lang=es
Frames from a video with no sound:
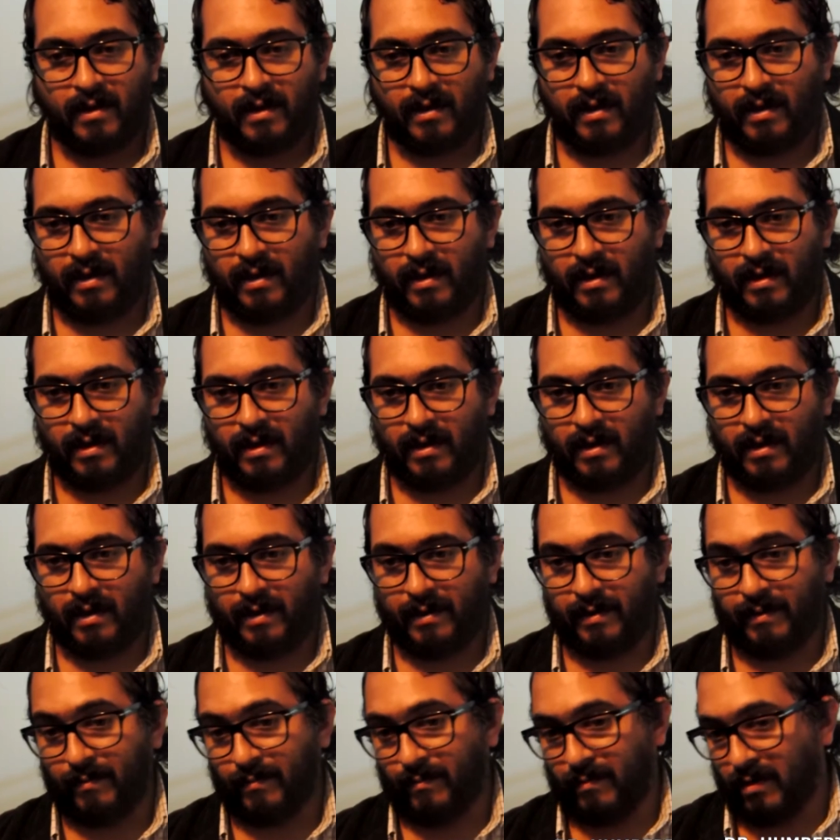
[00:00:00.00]

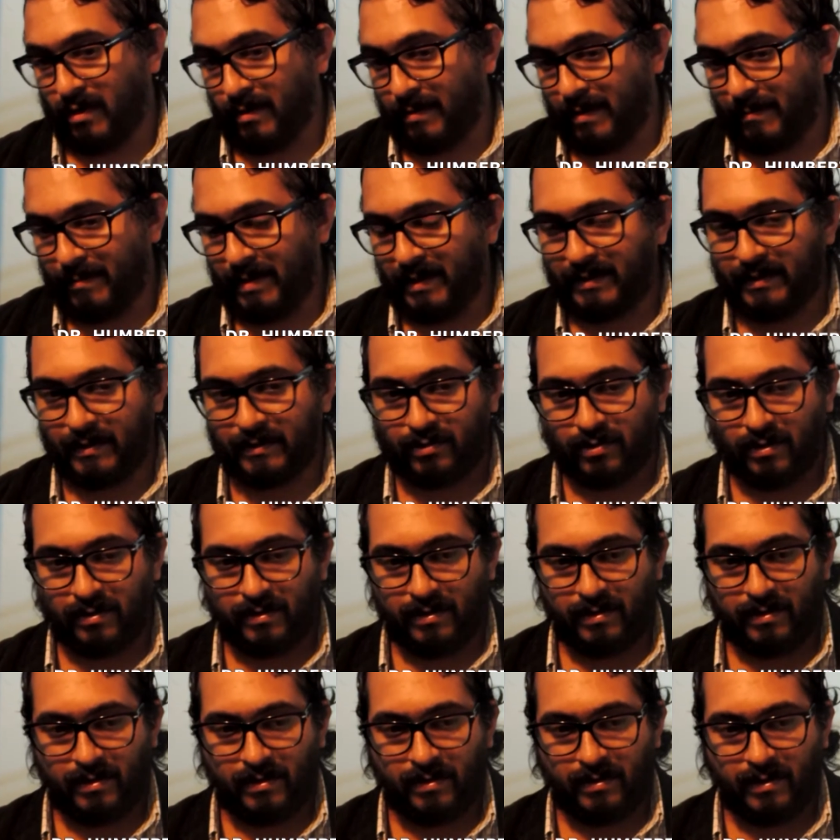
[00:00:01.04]
Eh, obviamente
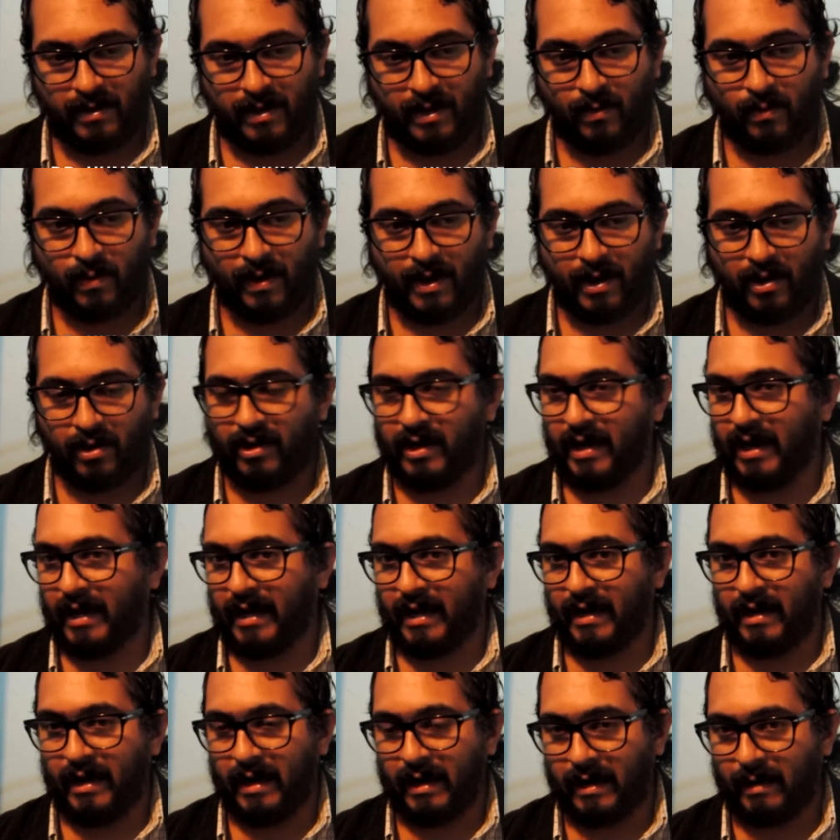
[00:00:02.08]
estoy encuadrado en la
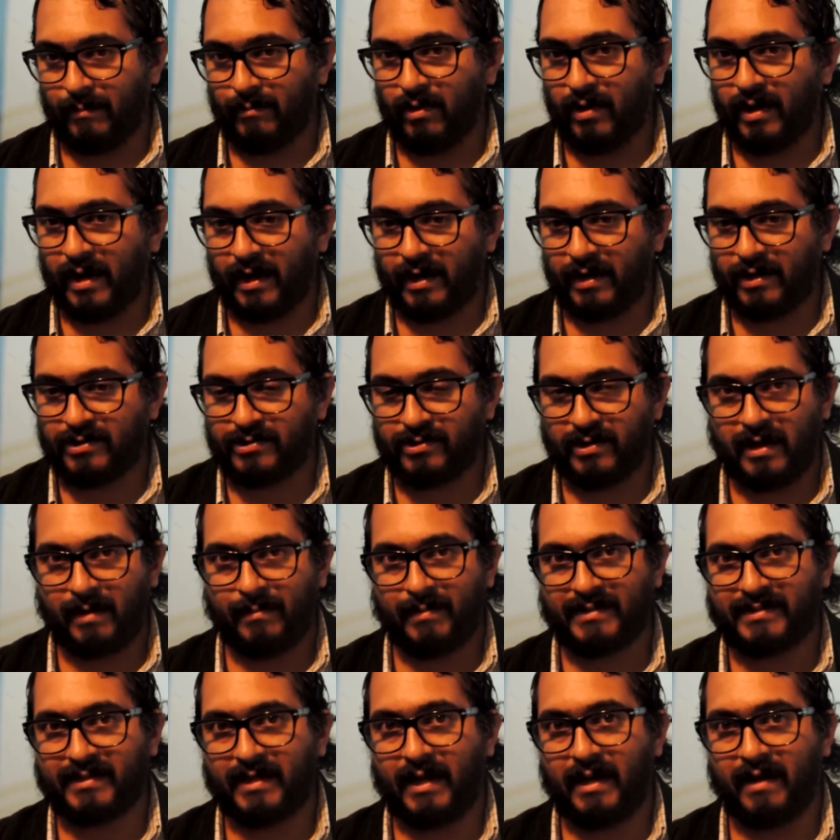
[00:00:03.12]
carta Ramón Carrillo de la
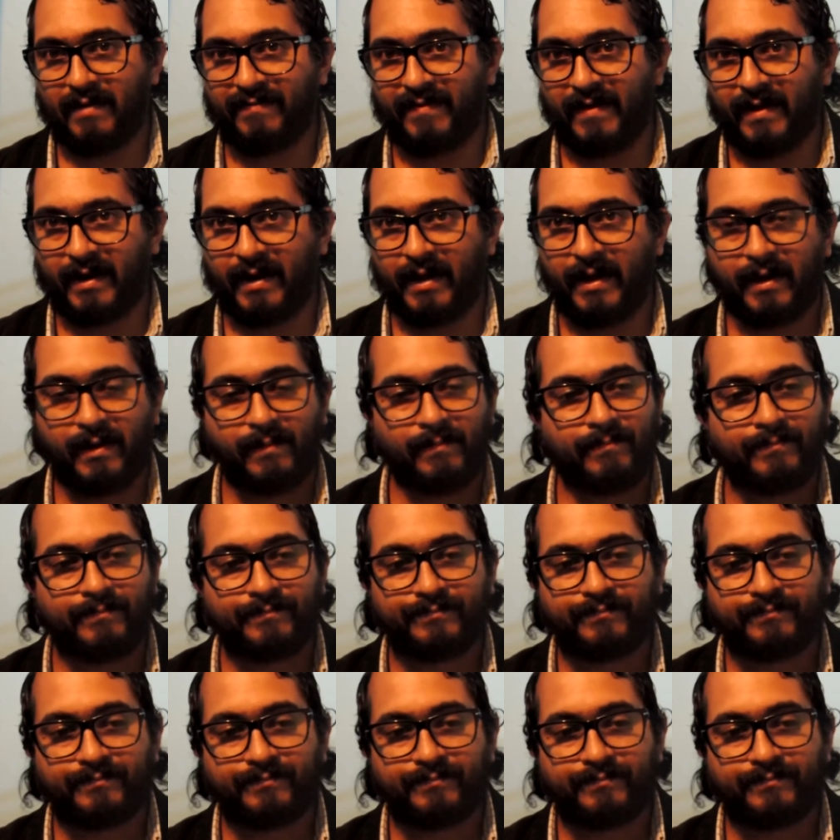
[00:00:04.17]
Mesa de la Ferrer